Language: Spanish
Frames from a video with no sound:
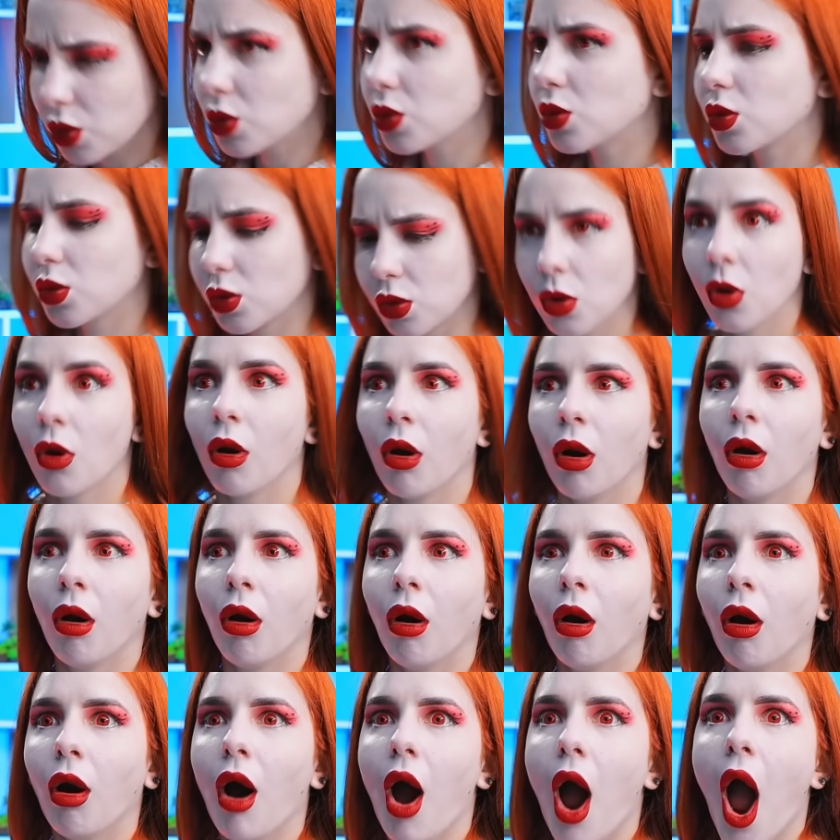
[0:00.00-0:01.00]
Oh, no.
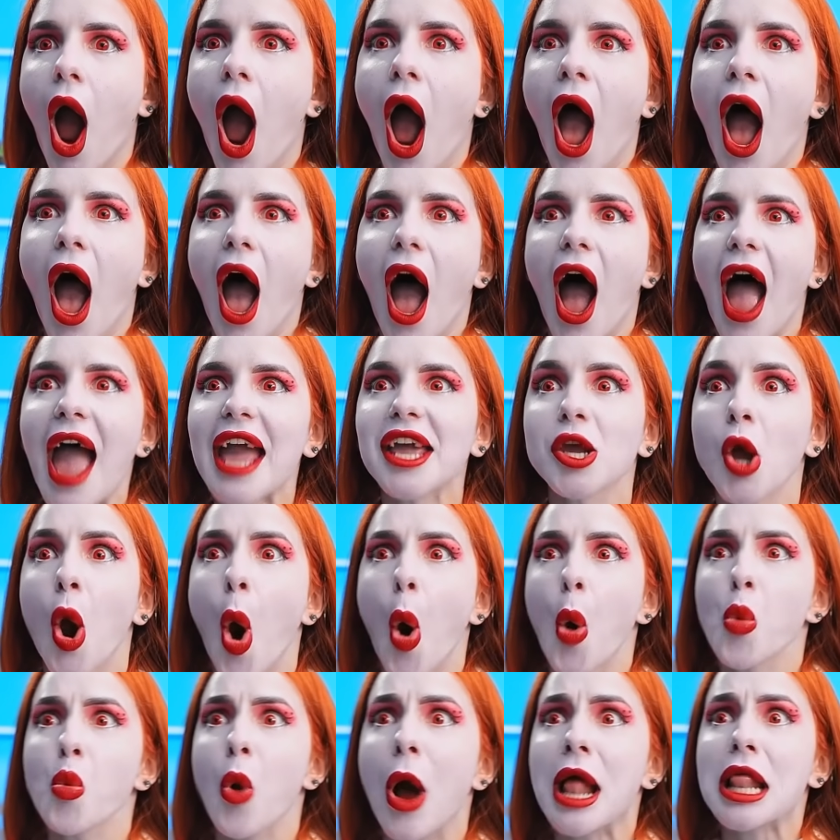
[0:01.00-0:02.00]
¿Quién es ese?
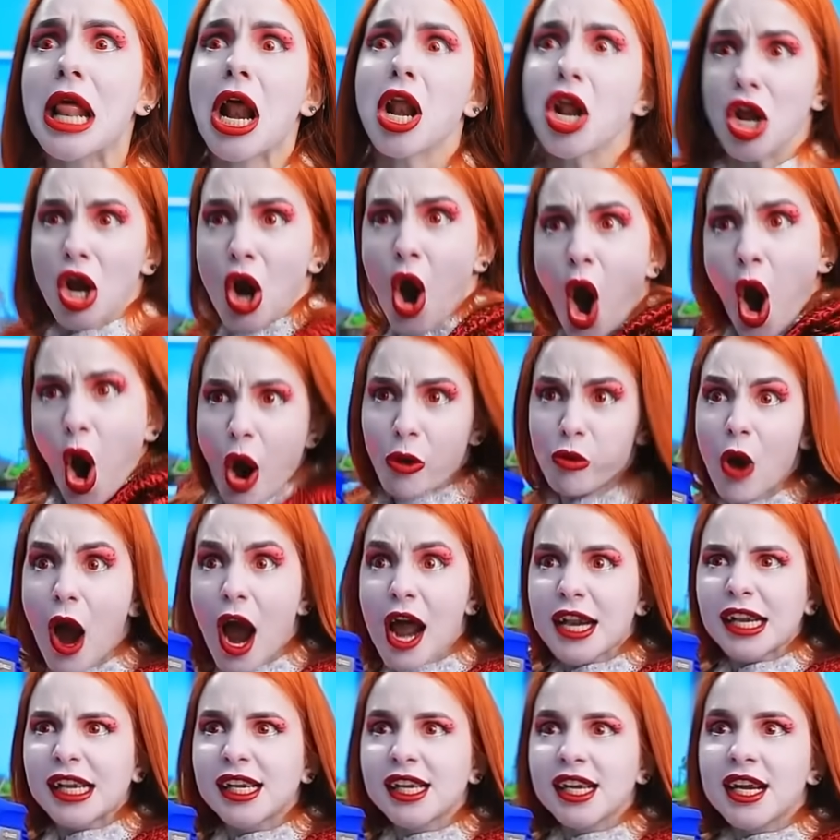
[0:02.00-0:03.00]

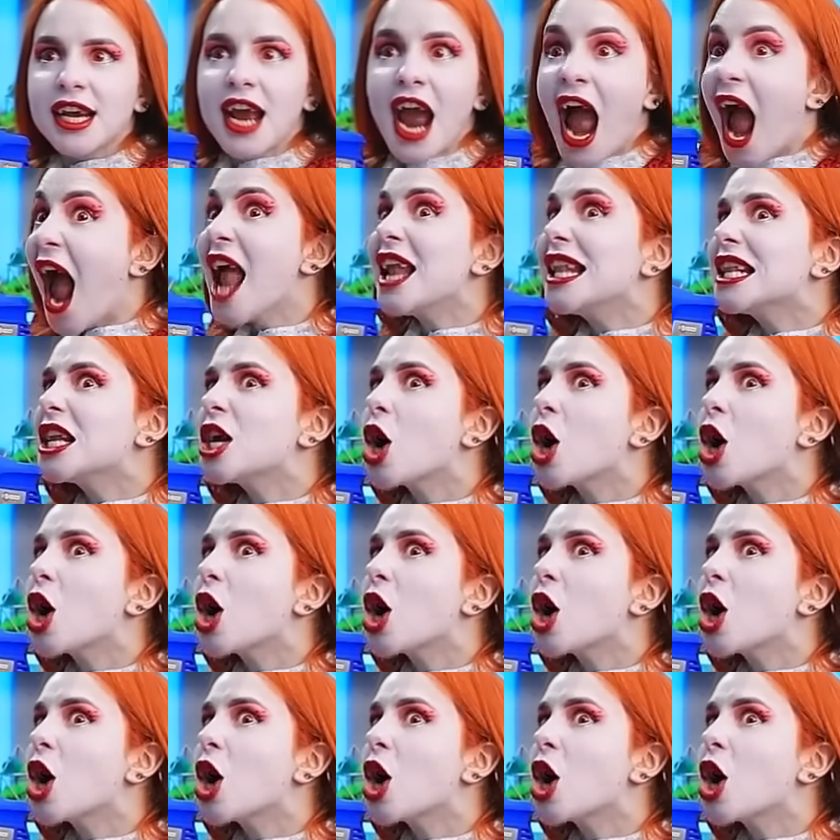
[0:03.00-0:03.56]
Aléjate de la casa.